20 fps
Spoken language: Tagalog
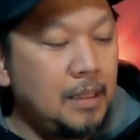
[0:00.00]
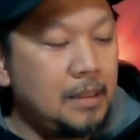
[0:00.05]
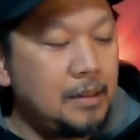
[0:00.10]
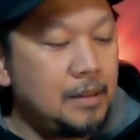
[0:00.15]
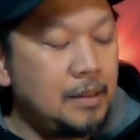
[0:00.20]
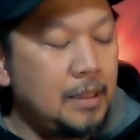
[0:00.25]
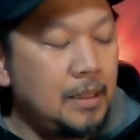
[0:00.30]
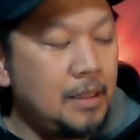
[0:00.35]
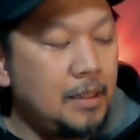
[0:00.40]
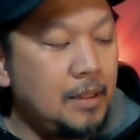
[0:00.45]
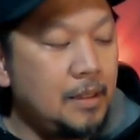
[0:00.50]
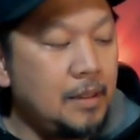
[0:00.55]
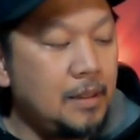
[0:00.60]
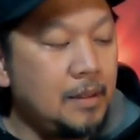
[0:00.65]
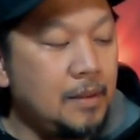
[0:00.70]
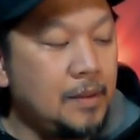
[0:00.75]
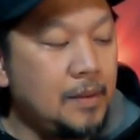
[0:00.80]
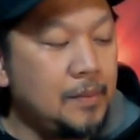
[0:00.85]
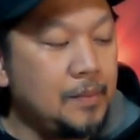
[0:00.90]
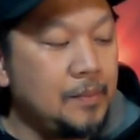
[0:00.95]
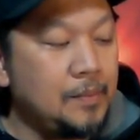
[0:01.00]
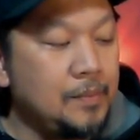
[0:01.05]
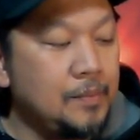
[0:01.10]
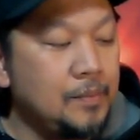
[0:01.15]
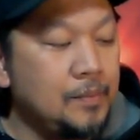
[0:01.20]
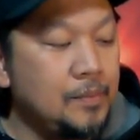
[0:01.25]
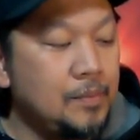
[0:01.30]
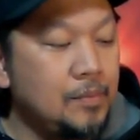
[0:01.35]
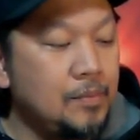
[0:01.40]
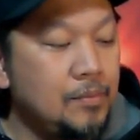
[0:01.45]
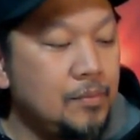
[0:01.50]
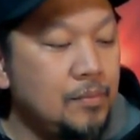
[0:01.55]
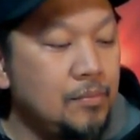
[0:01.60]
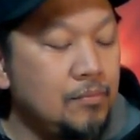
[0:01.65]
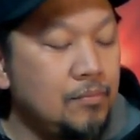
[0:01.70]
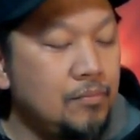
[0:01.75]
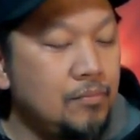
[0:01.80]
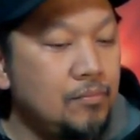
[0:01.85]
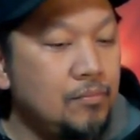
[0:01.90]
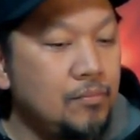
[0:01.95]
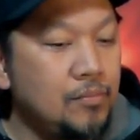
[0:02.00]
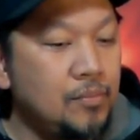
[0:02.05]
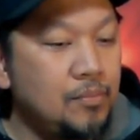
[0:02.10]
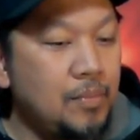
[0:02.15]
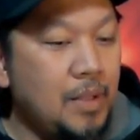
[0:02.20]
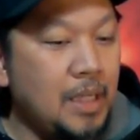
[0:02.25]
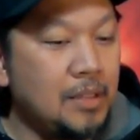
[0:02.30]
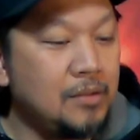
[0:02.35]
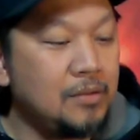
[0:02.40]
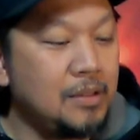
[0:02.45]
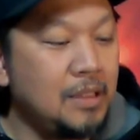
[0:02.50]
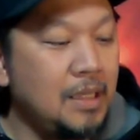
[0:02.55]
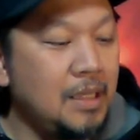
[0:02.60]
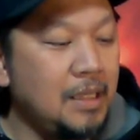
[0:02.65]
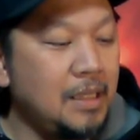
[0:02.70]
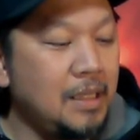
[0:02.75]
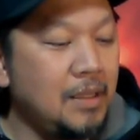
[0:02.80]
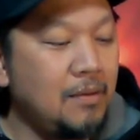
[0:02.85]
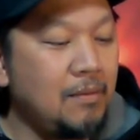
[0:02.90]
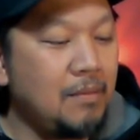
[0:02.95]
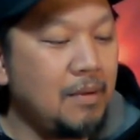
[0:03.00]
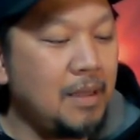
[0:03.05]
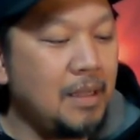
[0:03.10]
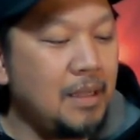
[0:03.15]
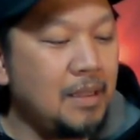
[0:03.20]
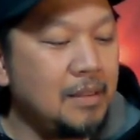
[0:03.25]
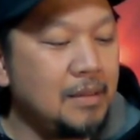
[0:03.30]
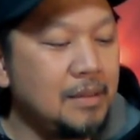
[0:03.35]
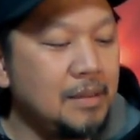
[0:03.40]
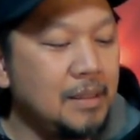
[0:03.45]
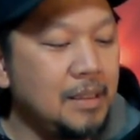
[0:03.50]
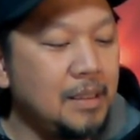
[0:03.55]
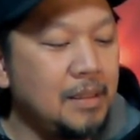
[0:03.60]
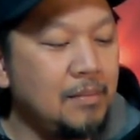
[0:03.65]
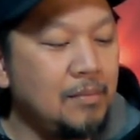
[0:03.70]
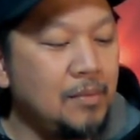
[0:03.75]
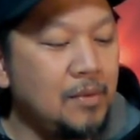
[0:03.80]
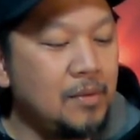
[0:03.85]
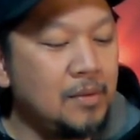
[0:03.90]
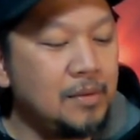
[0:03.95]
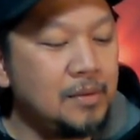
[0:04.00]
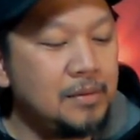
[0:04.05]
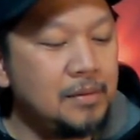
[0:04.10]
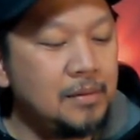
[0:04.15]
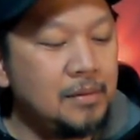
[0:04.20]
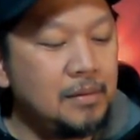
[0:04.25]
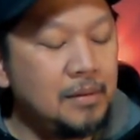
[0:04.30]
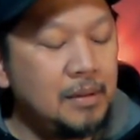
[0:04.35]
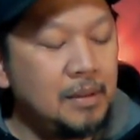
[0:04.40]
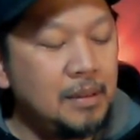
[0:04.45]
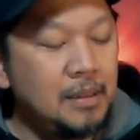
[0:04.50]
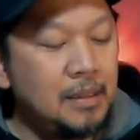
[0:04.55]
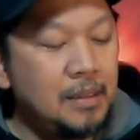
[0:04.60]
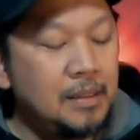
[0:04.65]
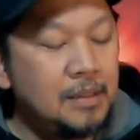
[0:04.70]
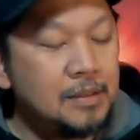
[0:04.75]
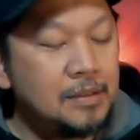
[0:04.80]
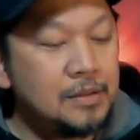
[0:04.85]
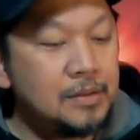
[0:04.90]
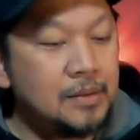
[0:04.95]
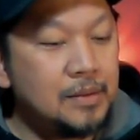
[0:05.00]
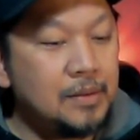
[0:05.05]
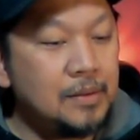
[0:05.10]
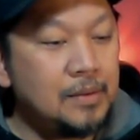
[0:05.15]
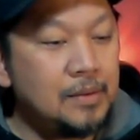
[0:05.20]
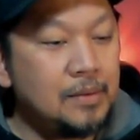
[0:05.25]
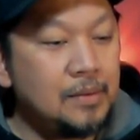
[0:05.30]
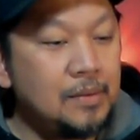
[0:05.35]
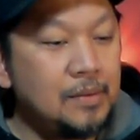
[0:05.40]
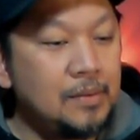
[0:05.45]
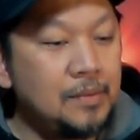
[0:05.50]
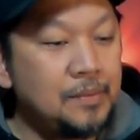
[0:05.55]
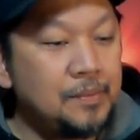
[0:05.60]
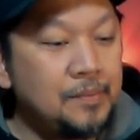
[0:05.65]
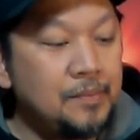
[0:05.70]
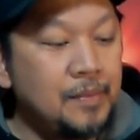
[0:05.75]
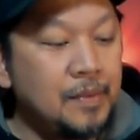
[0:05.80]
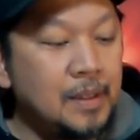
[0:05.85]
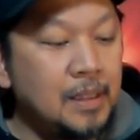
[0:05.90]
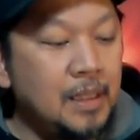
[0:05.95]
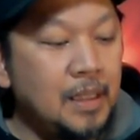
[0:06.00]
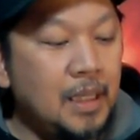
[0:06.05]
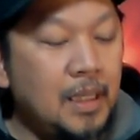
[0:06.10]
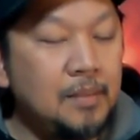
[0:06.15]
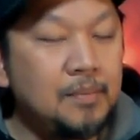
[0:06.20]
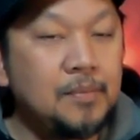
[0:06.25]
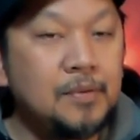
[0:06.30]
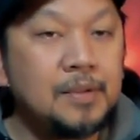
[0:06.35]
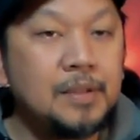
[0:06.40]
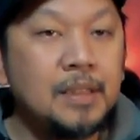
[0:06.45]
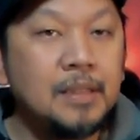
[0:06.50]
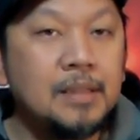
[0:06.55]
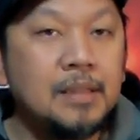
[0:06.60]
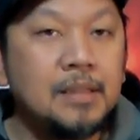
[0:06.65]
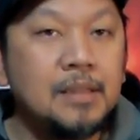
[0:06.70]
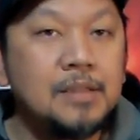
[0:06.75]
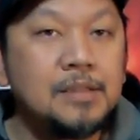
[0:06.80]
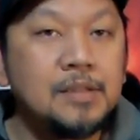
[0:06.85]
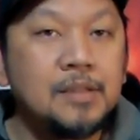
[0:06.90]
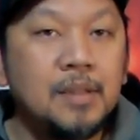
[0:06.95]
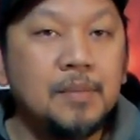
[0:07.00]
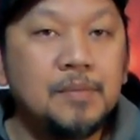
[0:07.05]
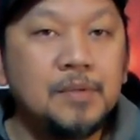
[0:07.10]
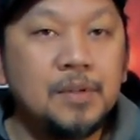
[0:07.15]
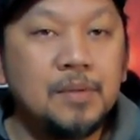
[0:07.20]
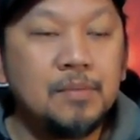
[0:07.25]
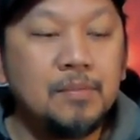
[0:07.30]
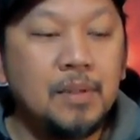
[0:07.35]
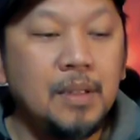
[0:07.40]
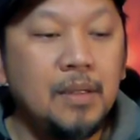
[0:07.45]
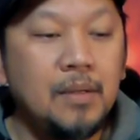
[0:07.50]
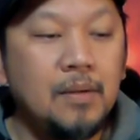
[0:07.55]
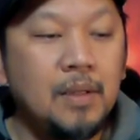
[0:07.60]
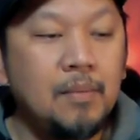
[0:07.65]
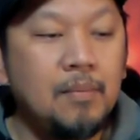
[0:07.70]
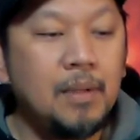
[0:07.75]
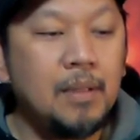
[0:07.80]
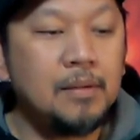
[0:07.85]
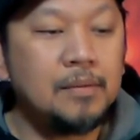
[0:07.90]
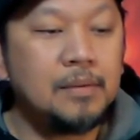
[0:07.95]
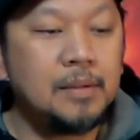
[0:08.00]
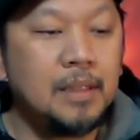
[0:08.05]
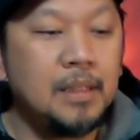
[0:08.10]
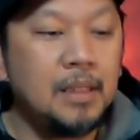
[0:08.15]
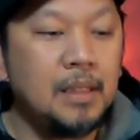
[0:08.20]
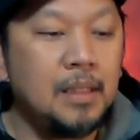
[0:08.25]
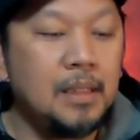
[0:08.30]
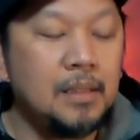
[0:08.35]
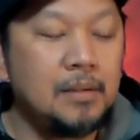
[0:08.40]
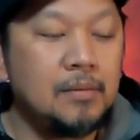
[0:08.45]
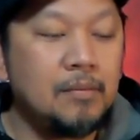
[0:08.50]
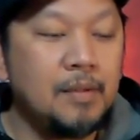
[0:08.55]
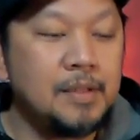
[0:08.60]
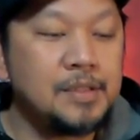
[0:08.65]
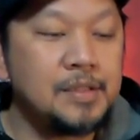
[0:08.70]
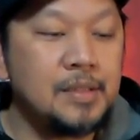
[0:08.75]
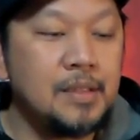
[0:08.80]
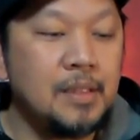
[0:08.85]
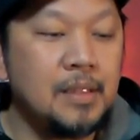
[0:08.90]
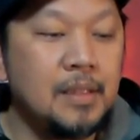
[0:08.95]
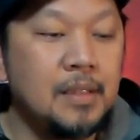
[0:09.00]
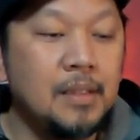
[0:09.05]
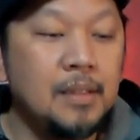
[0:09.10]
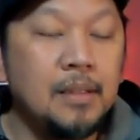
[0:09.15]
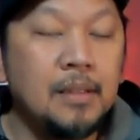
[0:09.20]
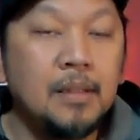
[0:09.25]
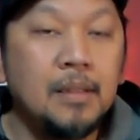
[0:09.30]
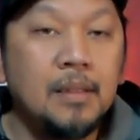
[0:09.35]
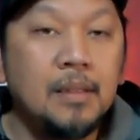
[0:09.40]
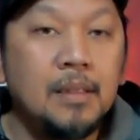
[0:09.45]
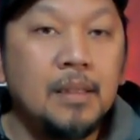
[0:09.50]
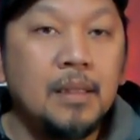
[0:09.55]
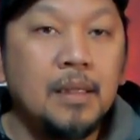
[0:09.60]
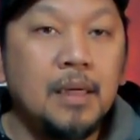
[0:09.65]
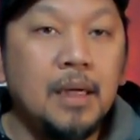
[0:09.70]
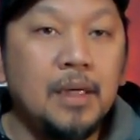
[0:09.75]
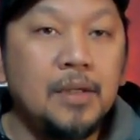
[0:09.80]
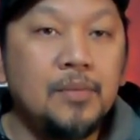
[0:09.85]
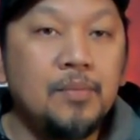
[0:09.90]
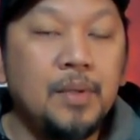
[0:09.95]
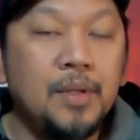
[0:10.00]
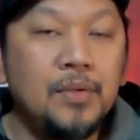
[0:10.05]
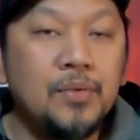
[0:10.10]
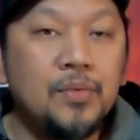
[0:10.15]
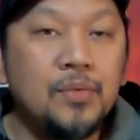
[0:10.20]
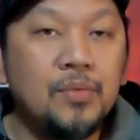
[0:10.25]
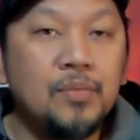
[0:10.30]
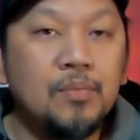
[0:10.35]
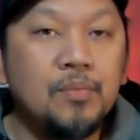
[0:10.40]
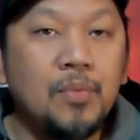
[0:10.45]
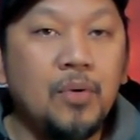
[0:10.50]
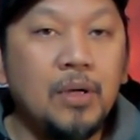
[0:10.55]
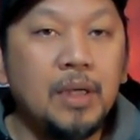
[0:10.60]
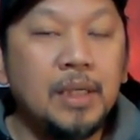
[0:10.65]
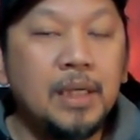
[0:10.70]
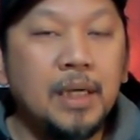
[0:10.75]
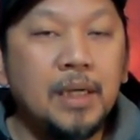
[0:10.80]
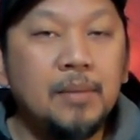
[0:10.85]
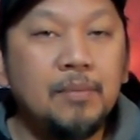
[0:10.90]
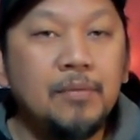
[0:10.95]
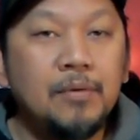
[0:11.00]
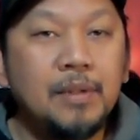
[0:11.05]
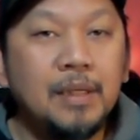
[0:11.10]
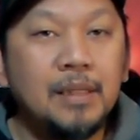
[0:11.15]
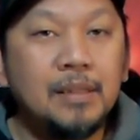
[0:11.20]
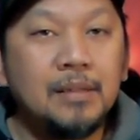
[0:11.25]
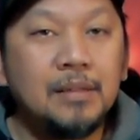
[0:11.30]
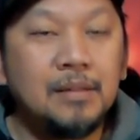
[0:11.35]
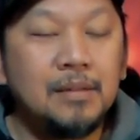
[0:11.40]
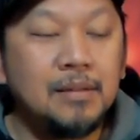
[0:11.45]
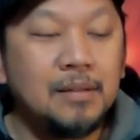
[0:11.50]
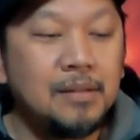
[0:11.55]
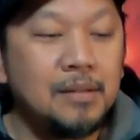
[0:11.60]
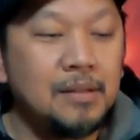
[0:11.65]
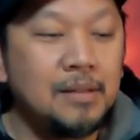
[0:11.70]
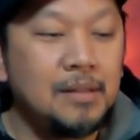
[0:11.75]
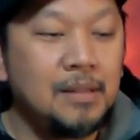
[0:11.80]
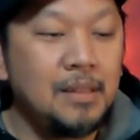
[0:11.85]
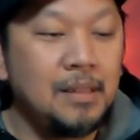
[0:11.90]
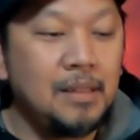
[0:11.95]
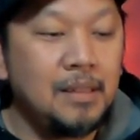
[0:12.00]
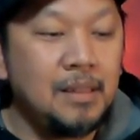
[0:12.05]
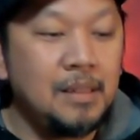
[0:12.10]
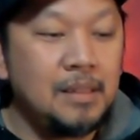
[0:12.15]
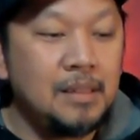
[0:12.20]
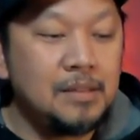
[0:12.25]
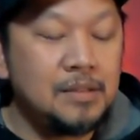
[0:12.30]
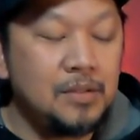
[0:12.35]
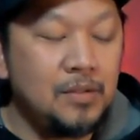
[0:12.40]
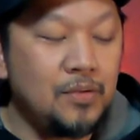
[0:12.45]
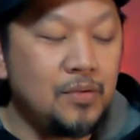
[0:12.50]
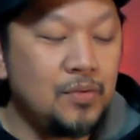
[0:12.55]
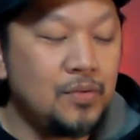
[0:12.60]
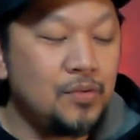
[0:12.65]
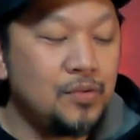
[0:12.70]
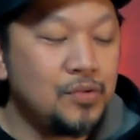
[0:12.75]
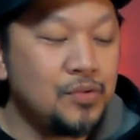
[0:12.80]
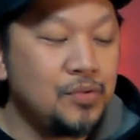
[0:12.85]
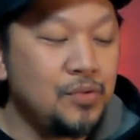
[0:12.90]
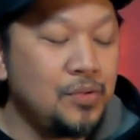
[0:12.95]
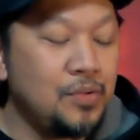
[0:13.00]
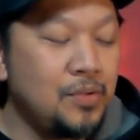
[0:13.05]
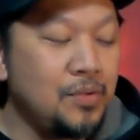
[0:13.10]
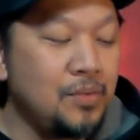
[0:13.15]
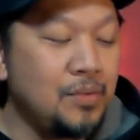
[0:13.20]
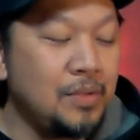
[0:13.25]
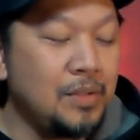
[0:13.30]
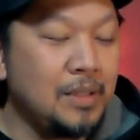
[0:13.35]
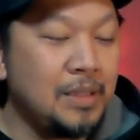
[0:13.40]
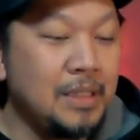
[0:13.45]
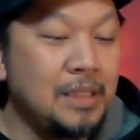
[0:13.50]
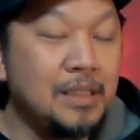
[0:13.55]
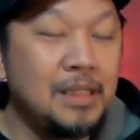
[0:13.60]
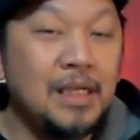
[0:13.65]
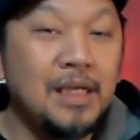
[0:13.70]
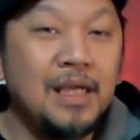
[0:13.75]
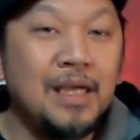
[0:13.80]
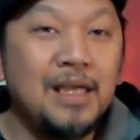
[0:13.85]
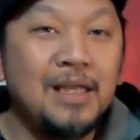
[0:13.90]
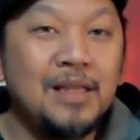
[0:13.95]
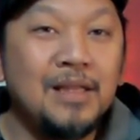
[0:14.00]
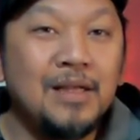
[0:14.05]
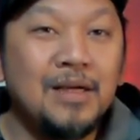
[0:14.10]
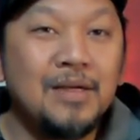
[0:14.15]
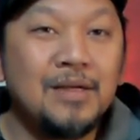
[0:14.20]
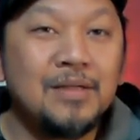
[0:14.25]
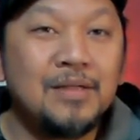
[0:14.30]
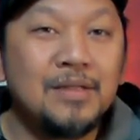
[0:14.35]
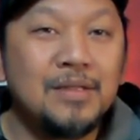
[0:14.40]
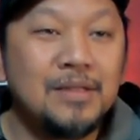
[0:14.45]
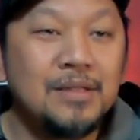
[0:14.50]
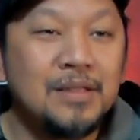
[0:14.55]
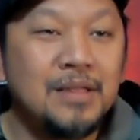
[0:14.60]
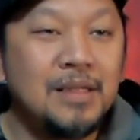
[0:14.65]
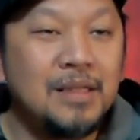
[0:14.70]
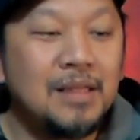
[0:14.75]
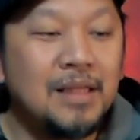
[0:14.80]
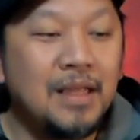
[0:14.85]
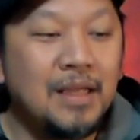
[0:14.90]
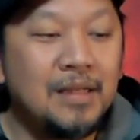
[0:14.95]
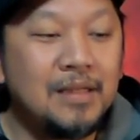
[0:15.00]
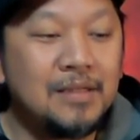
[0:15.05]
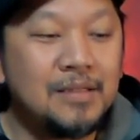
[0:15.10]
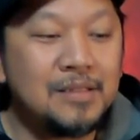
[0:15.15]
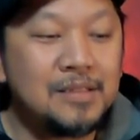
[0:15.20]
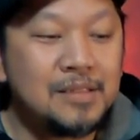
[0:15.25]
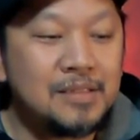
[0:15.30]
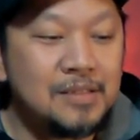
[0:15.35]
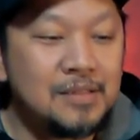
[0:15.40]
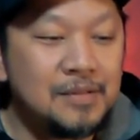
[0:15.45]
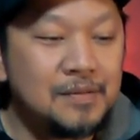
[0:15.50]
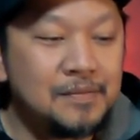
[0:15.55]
And then, um, paano nila ginawa? In mold. So, I'll put in the description below about uh, what's, uh, ano ba yung polycarbonate. So, kung gusto niyo idikin ng details.